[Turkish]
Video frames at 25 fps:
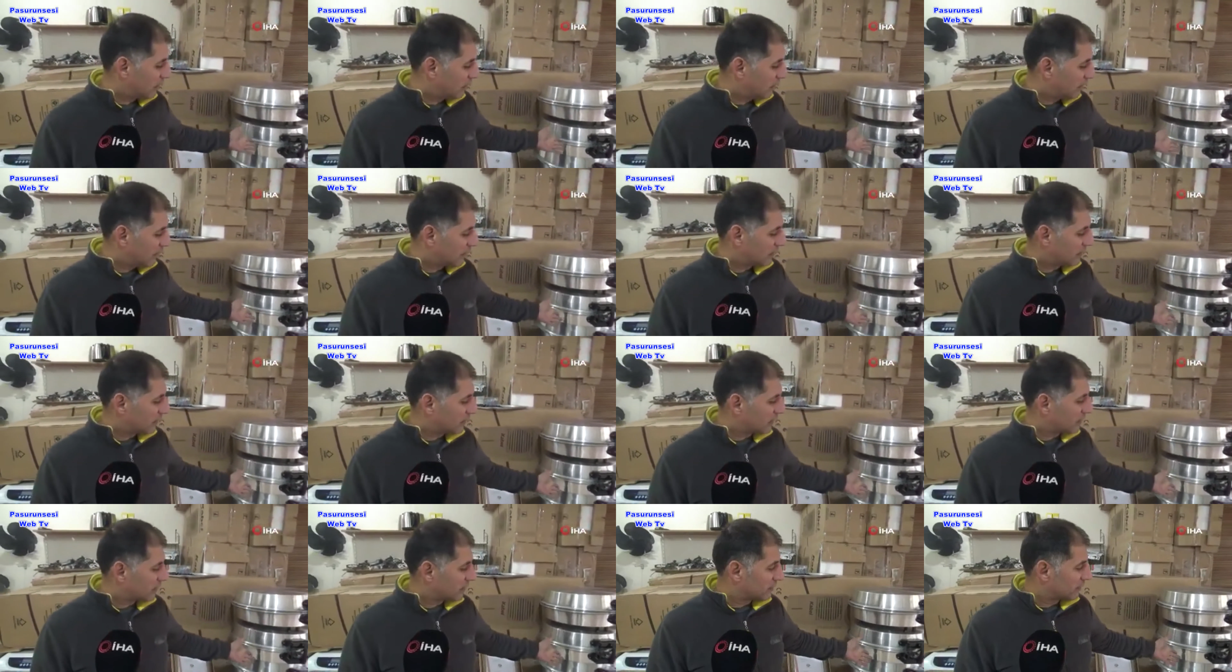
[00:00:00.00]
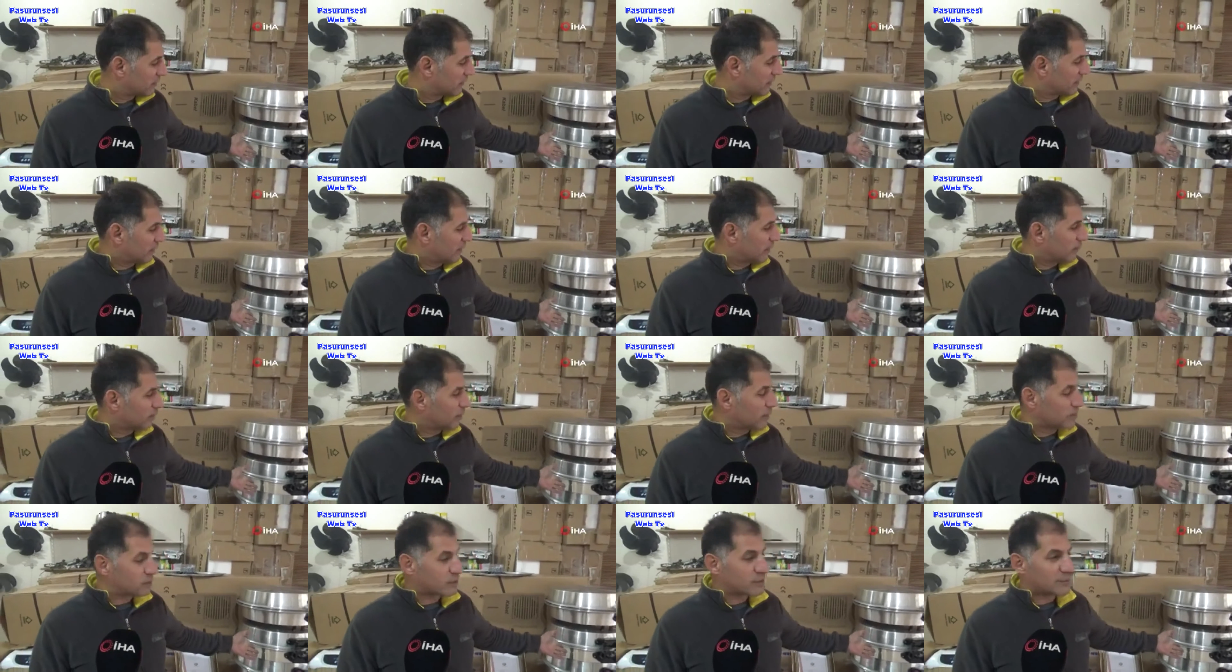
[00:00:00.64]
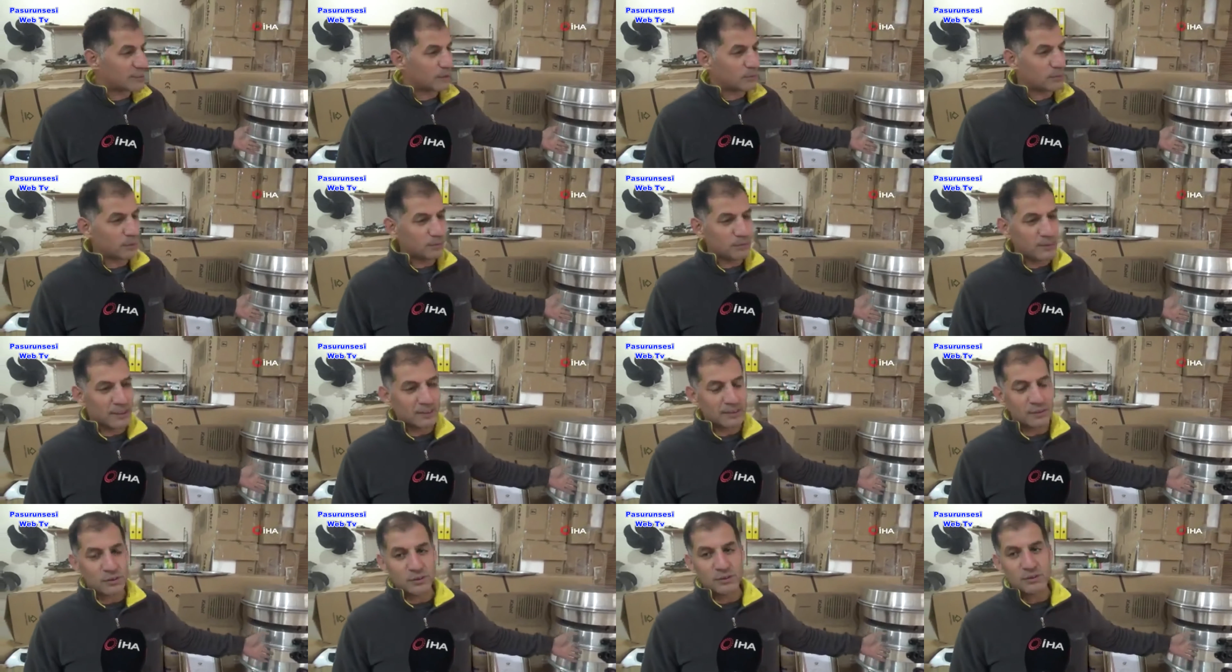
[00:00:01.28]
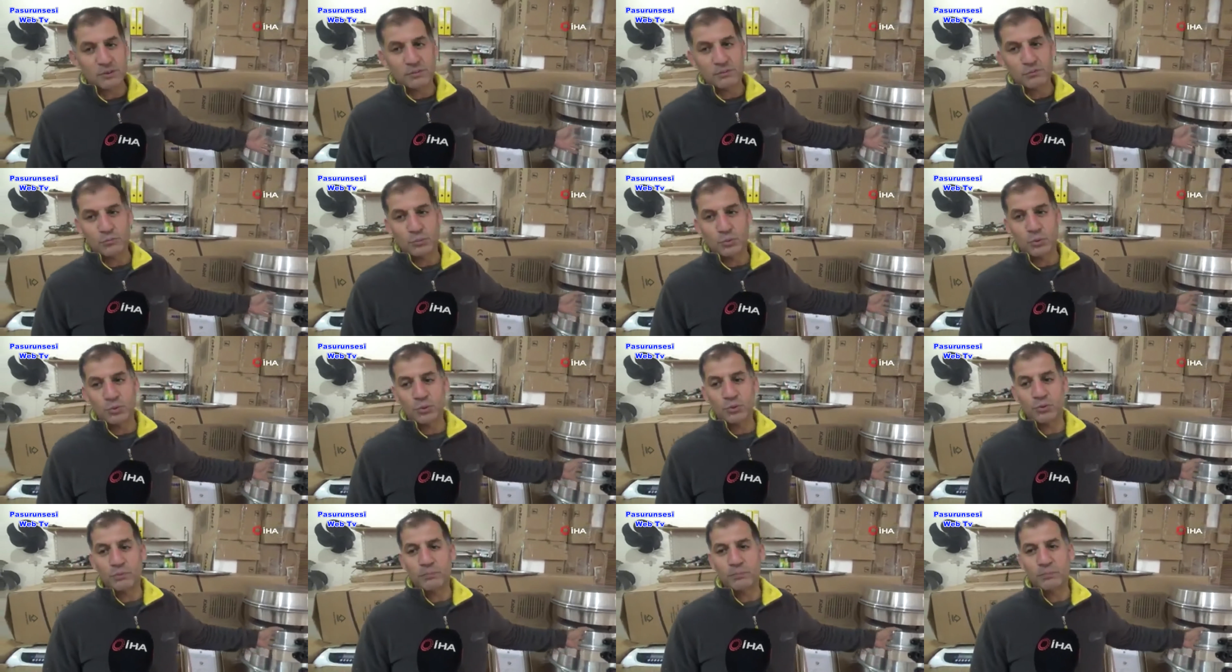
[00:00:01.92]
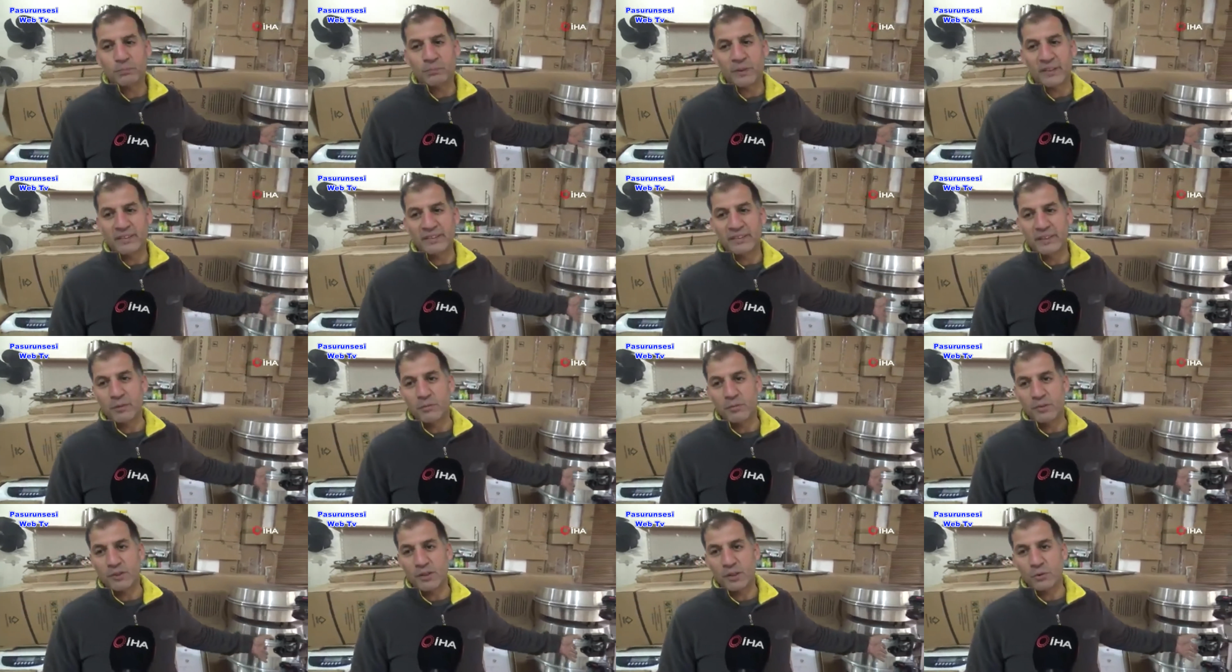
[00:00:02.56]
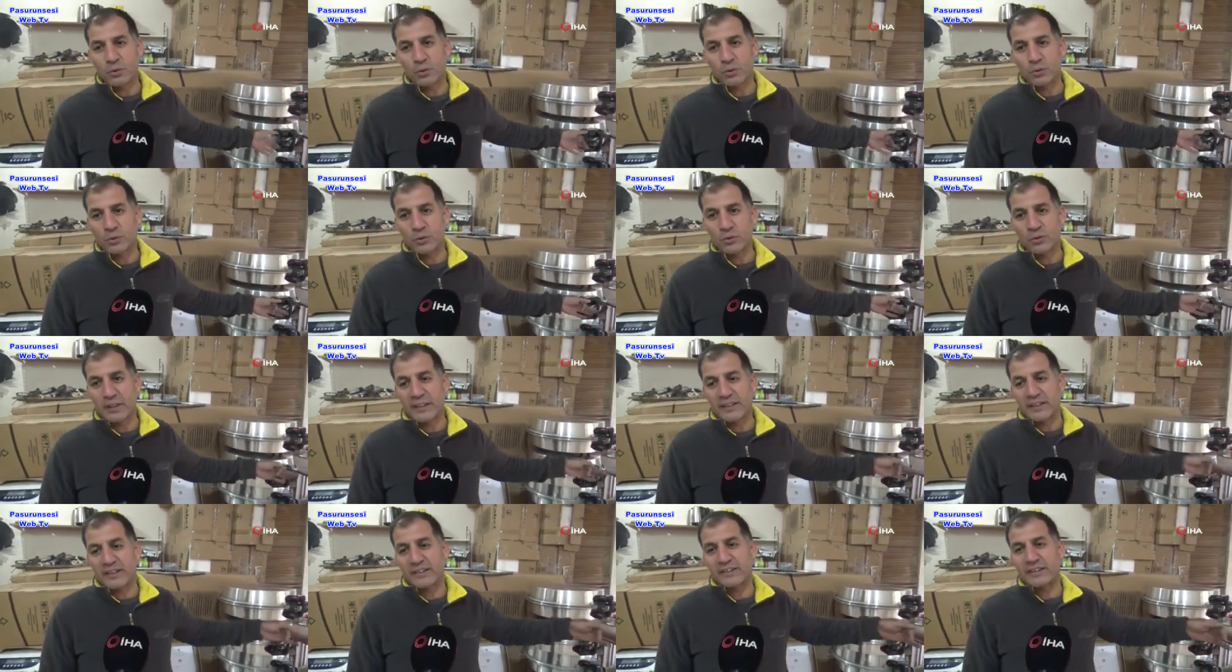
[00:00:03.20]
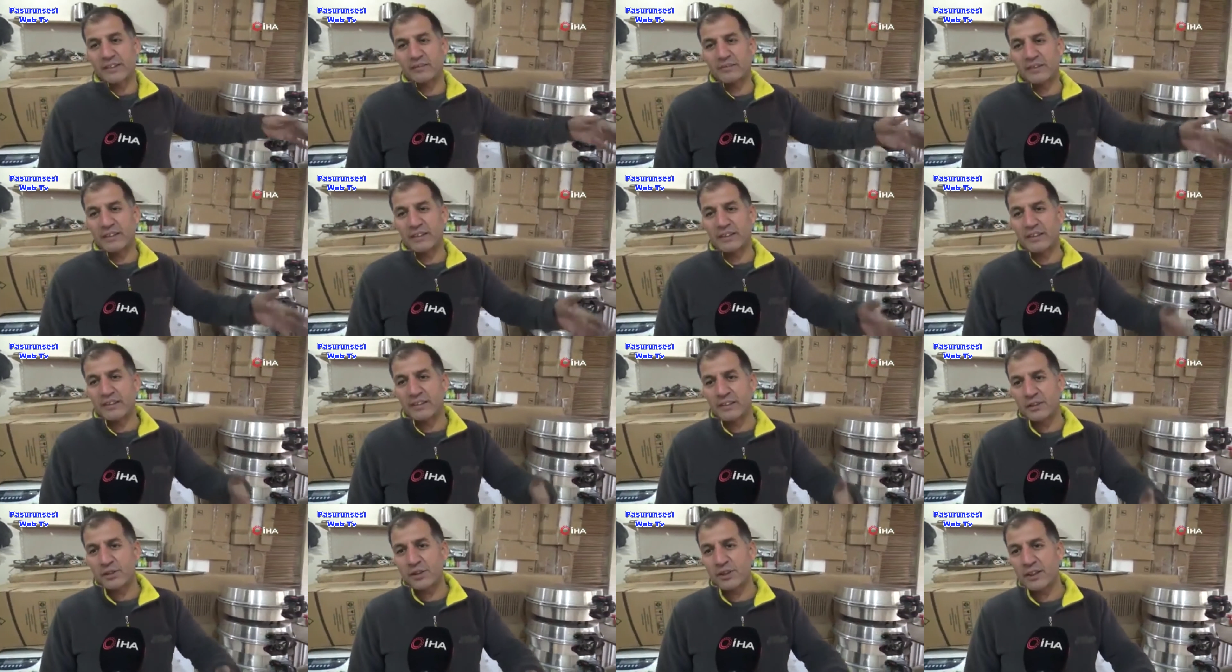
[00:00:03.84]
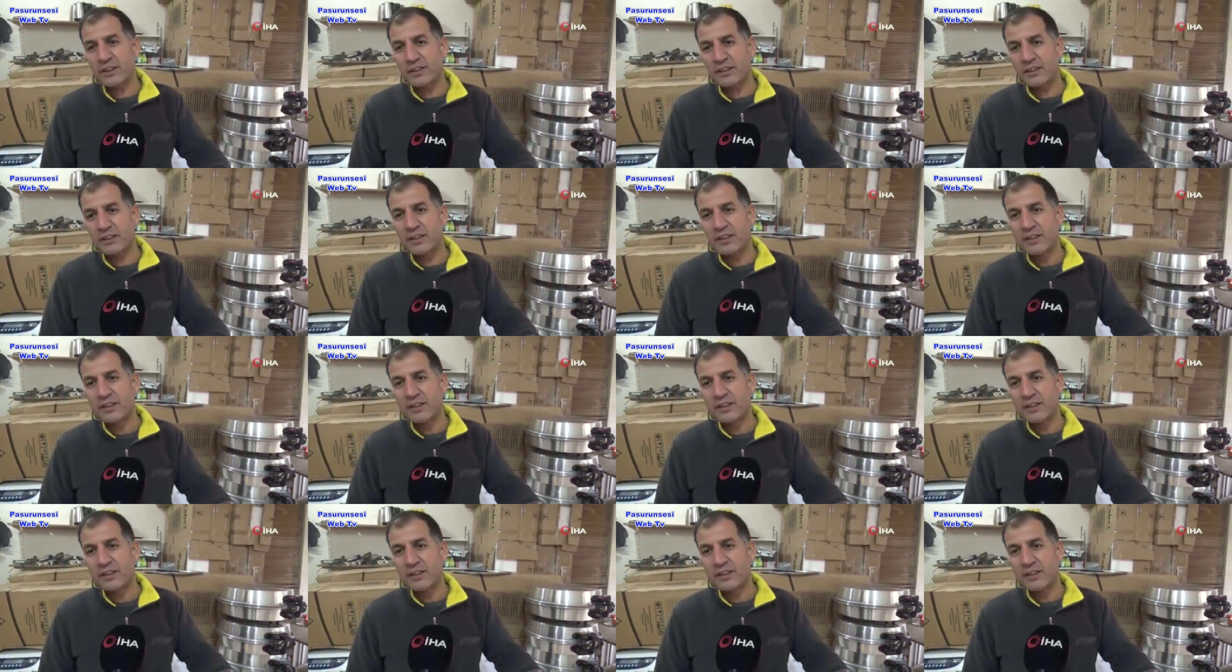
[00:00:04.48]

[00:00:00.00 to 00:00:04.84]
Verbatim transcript: Elektrik tandırları yapmamızın sebebi yani bu pandemiden ötürü herkes eve girince